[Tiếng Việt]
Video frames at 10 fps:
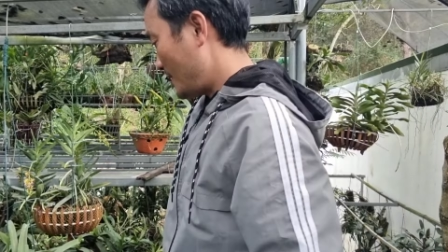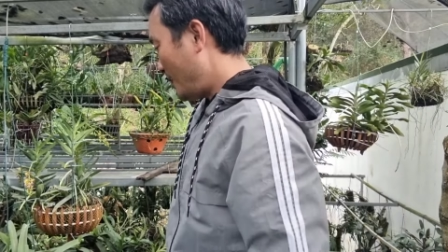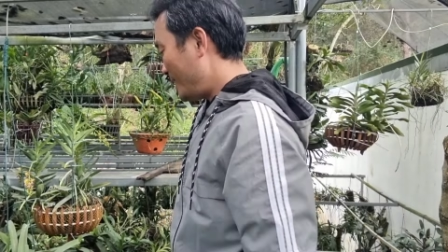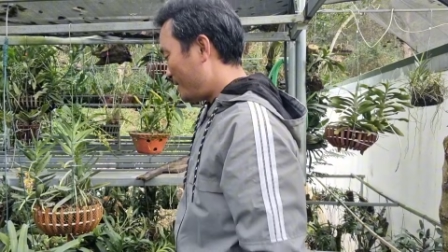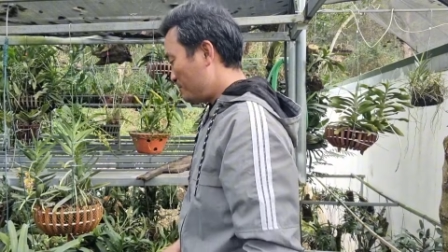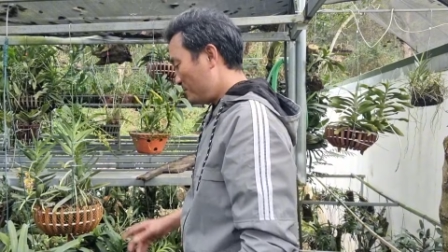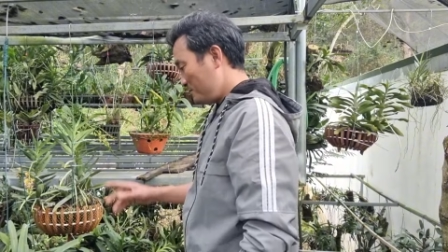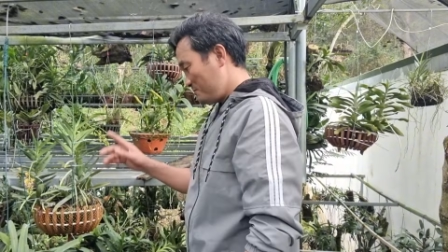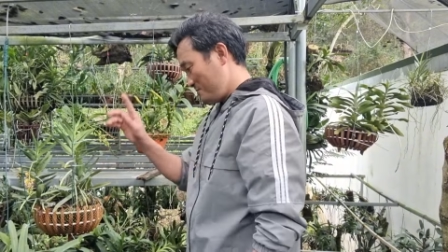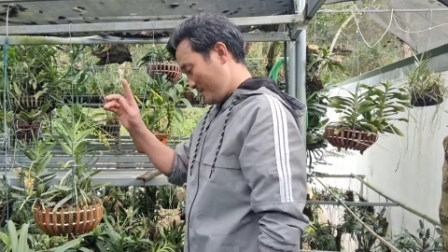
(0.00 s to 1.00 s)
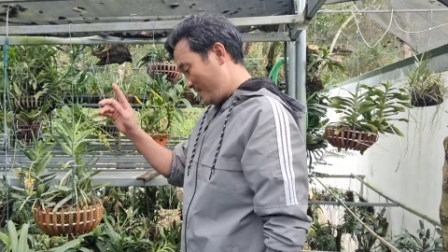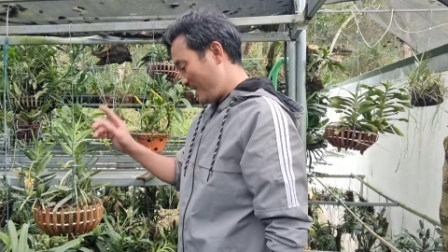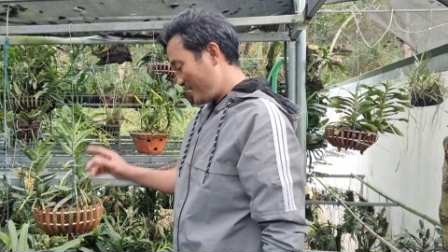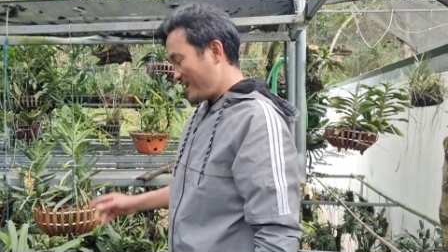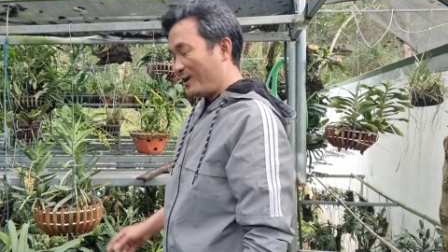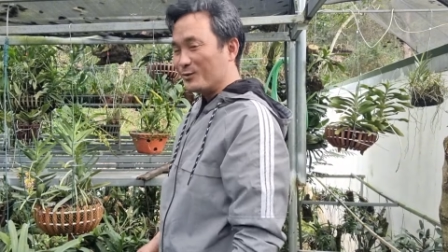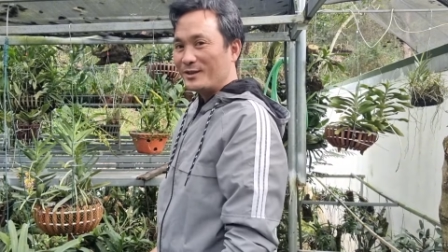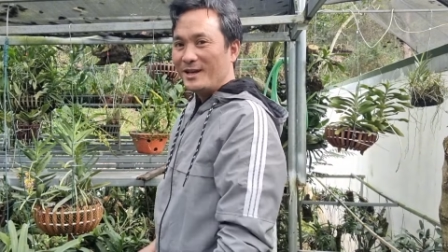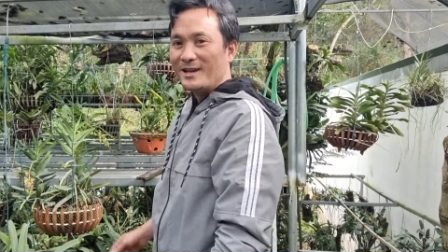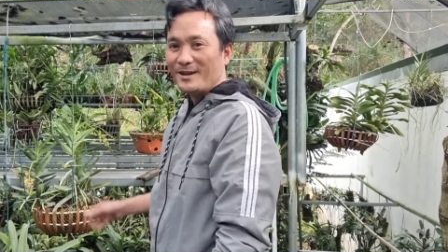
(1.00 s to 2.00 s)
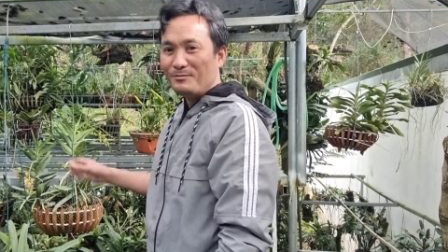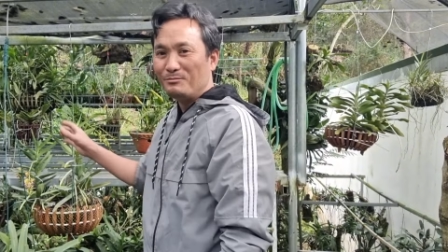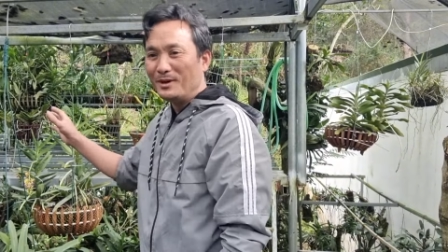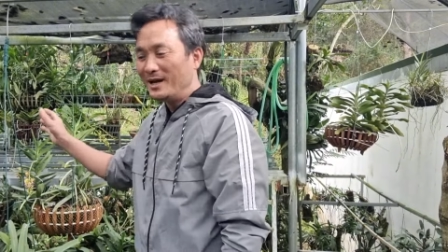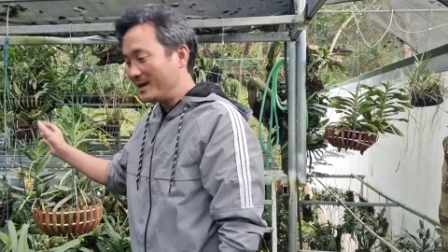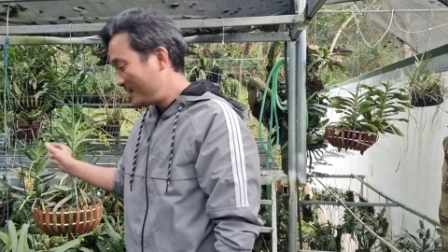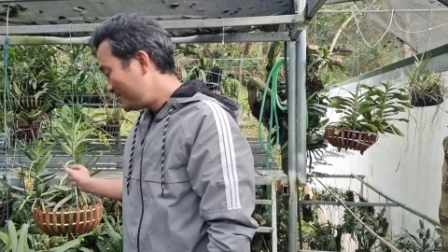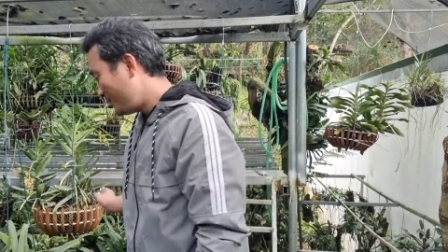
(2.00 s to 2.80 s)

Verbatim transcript: đây em lần đầu tiên em bê cái